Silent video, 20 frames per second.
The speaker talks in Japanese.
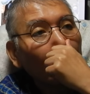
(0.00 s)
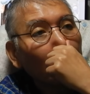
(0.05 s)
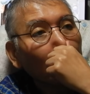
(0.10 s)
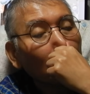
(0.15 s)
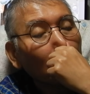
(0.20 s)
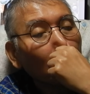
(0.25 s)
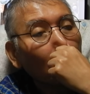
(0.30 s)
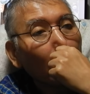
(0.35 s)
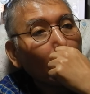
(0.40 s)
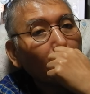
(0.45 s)

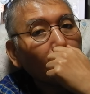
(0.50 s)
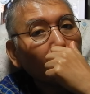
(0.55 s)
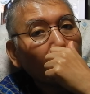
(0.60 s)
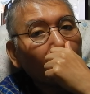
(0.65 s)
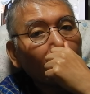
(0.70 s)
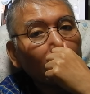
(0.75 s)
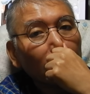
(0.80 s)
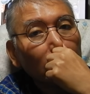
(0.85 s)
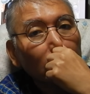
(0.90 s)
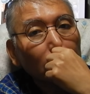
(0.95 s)
凶悪
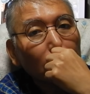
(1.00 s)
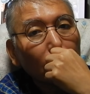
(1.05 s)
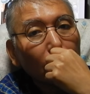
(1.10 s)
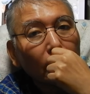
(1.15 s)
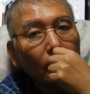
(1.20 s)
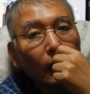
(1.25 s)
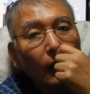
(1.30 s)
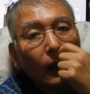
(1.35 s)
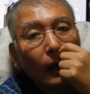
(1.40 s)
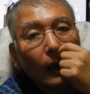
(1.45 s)
犯ですね
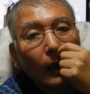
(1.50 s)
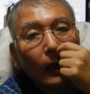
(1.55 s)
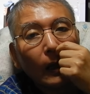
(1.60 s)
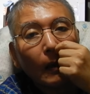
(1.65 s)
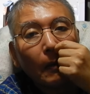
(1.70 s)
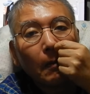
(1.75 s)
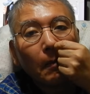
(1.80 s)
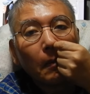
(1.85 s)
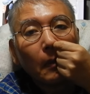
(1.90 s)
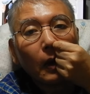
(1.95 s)

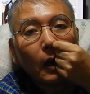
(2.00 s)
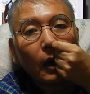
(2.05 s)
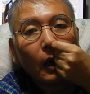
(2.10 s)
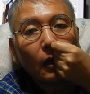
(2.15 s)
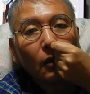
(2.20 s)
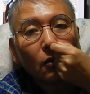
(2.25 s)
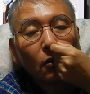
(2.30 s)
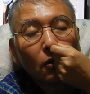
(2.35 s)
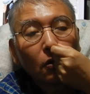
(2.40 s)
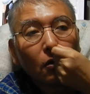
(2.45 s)

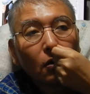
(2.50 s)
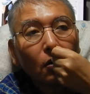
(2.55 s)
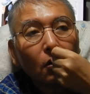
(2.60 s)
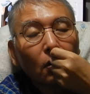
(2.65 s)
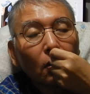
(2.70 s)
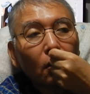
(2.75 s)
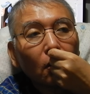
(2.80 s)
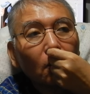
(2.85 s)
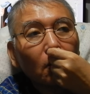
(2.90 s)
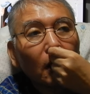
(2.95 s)
あ
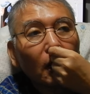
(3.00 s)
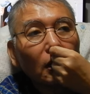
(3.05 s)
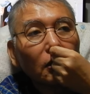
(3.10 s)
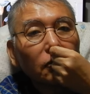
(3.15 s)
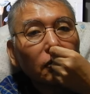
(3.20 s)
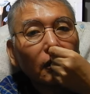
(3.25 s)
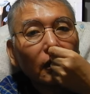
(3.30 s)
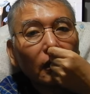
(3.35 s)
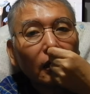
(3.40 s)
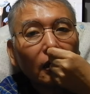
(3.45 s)
の
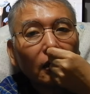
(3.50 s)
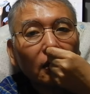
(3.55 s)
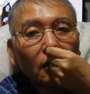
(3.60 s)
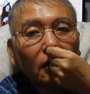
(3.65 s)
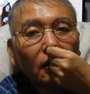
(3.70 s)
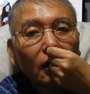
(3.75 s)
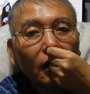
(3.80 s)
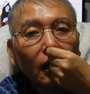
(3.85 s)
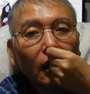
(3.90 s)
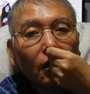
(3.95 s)

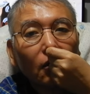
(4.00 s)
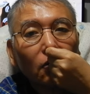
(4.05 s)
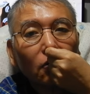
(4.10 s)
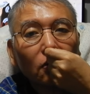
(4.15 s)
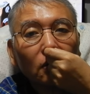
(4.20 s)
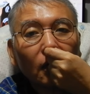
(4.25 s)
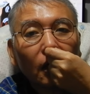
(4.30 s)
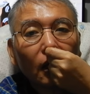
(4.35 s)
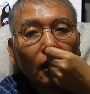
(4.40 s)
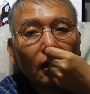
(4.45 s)
マリファナ
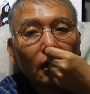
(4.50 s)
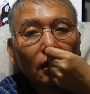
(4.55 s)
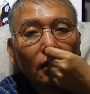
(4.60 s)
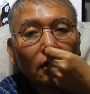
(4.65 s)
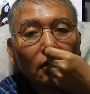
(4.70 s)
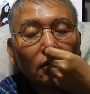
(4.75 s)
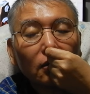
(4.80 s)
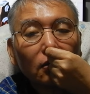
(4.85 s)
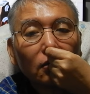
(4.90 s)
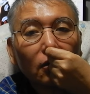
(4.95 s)
運んだからっ
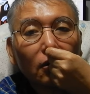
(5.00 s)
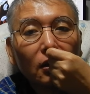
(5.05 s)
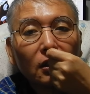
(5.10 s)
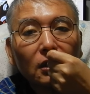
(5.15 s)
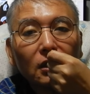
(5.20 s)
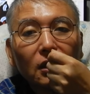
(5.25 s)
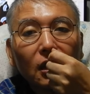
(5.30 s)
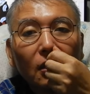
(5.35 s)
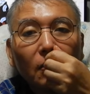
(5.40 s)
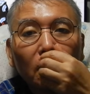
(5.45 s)
ていう、これ
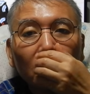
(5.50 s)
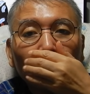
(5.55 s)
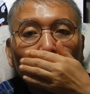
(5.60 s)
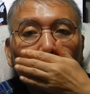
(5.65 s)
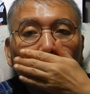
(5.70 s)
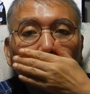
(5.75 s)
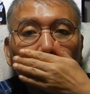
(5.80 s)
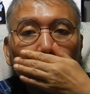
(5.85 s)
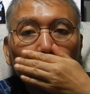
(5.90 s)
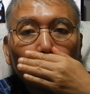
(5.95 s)
試験も
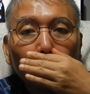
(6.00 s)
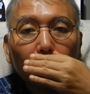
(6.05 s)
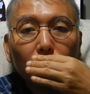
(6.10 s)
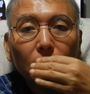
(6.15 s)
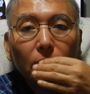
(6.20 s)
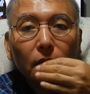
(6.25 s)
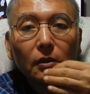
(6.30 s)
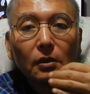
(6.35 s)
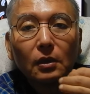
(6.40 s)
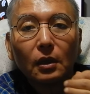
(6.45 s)
ダメでね
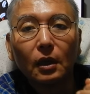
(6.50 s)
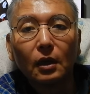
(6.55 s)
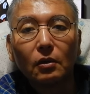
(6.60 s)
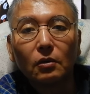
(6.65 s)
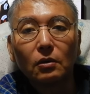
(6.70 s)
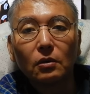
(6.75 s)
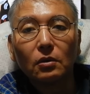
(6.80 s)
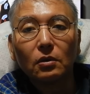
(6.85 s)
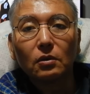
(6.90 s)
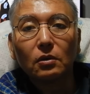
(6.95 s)
あ
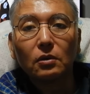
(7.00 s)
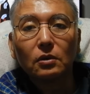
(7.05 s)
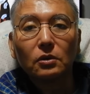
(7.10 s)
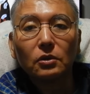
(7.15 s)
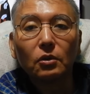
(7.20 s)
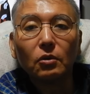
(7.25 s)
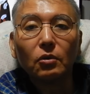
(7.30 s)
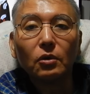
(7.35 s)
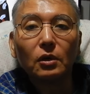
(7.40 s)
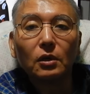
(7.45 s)
の
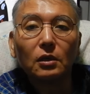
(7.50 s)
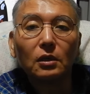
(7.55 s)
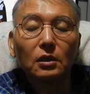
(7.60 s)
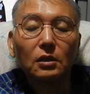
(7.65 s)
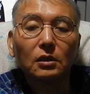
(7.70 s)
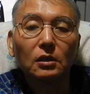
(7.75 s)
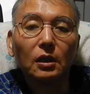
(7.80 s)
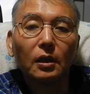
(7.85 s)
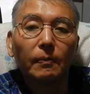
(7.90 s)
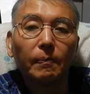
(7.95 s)
懲役で
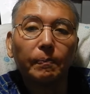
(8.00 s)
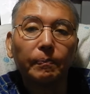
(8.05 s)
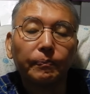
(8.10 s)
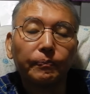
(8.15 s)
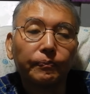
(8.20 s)
すね